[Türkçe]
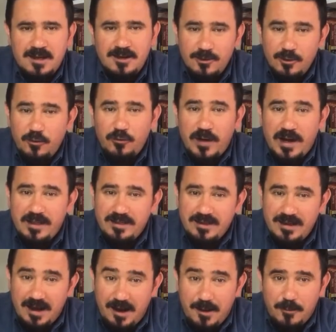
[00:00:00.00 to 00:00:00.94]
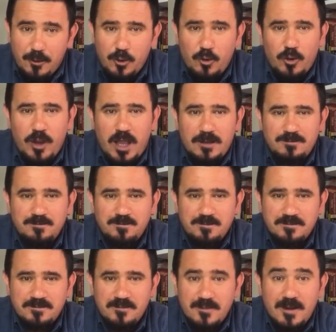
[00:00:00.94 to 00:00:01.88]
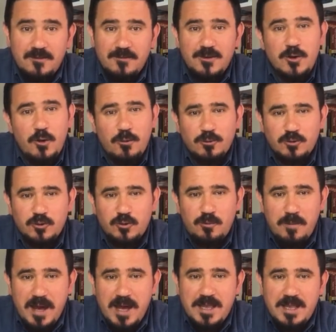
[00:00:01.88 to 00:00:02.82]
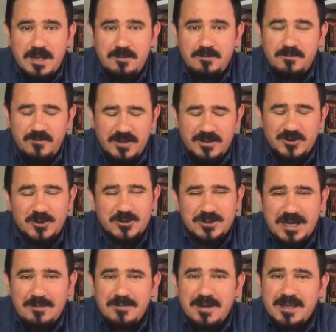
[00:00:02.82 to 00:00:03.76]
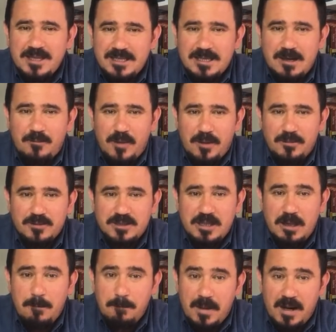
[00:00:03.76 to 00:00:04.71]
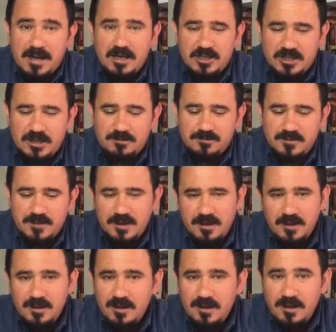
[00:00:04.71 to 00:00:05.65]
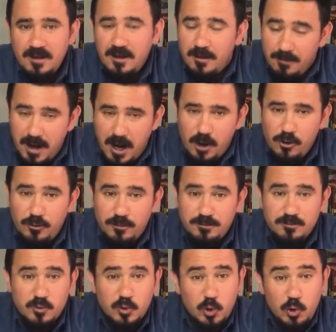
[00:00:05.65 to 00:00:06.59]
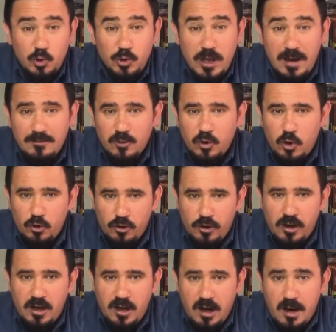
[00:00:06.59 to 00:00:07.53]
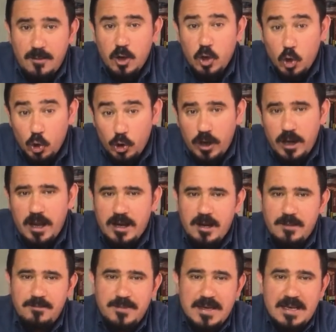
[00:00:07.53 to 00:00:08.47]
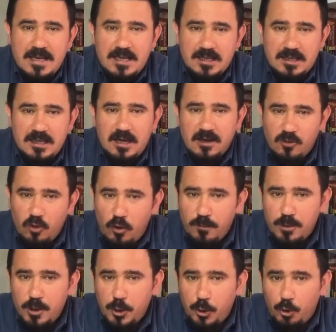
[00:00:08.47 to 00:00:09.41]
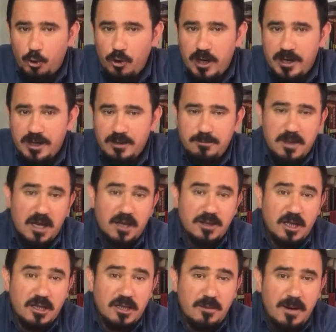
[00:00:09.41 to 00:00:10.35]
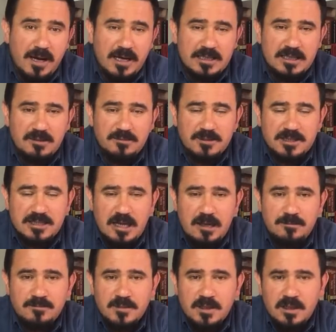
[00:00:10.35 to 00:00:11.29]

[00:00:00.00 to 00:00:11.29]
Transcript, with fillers: Lütfen abone olalım. Videomuzu beğenelim ve sosyal medya hesaplarımızda paylaşalım. Malum gündem korona ama korona ile birlikte komplo teorileri bir yandan da baktığımızda